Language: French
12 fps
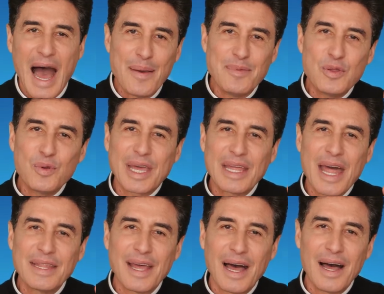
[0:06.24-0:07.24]
Amis du
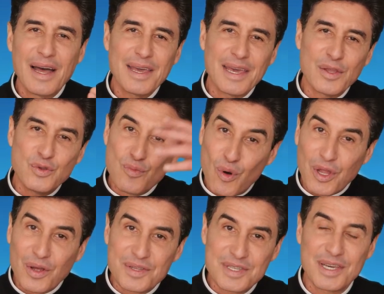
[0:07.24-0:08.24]
Canada et du monde
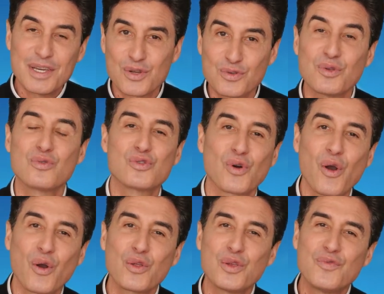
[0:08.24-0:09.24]
entier, je suis toujours
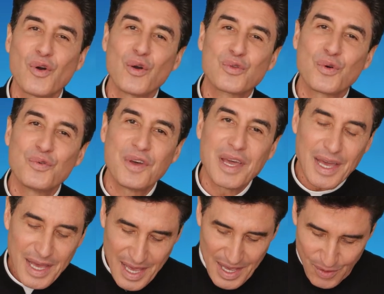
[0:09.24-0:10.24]
heureux de vous retrouver
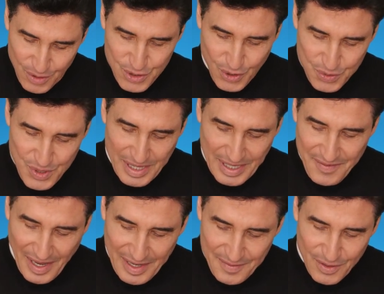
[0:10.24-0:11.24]
aujourd'hui à
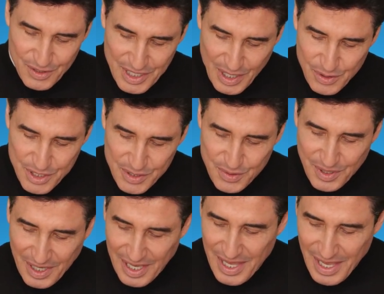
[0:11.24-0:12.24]
travers l'évangile de
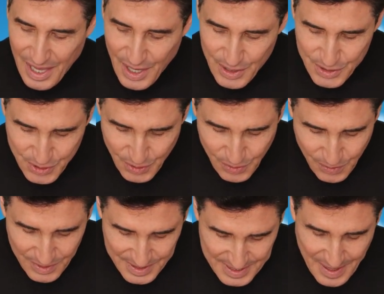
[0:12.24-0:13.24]
Jésus-Christ
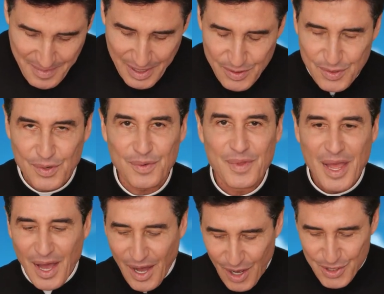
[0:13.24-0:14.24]
selon Saint Matthieu.
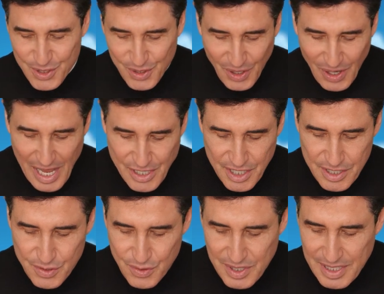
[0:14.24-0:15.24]
En ce temps-là,
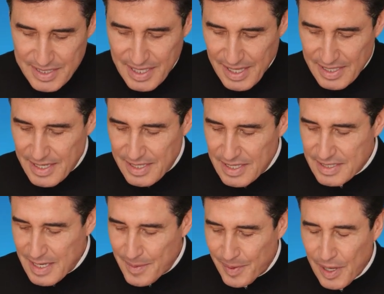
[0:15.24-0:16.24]
Jésus disait à ses
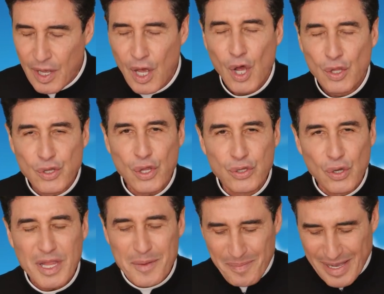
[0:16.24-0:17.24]
disciples, Ne
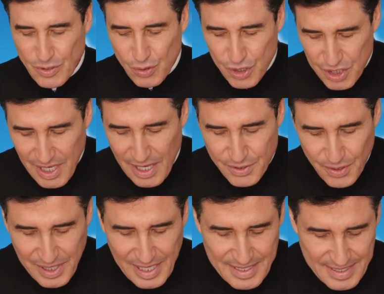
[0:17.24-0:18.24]
donnez pas aux chiens ce
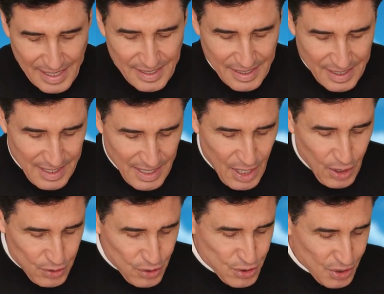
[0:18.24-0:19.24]
qui est sacré,
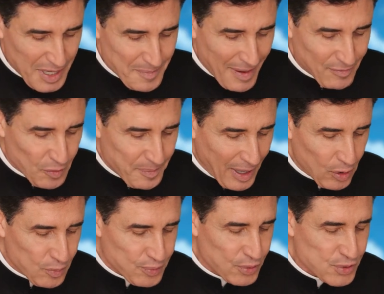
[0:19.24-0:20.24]
ne jetez pas vos perles
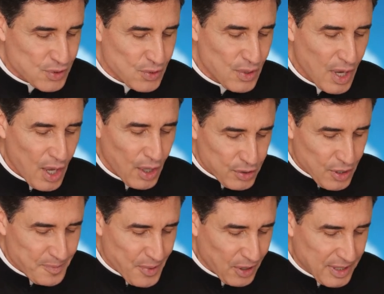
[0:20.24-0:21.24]
aux pourceaux,
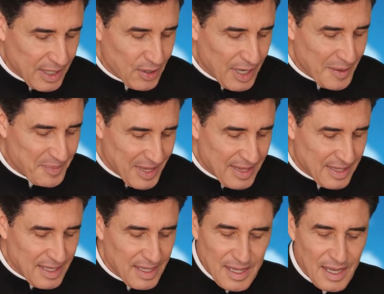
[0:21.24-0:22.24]
de peur qu'ils ne les
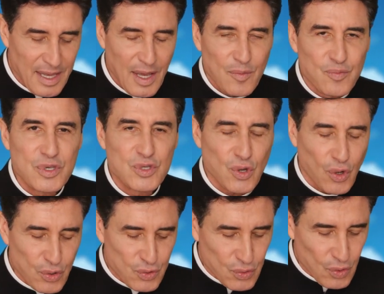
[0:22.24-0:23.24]
piétinent, puis se
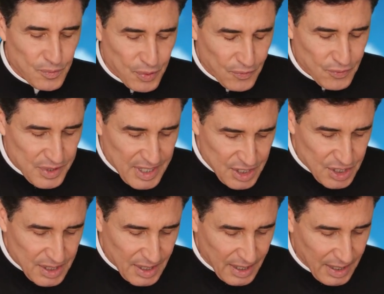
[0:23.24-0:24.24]
retournent pour vous
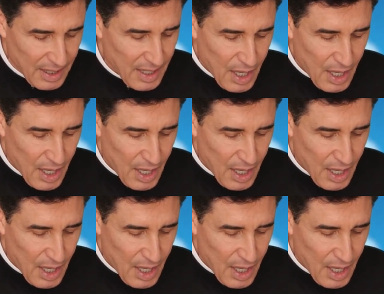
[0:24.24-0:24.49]
déchirer.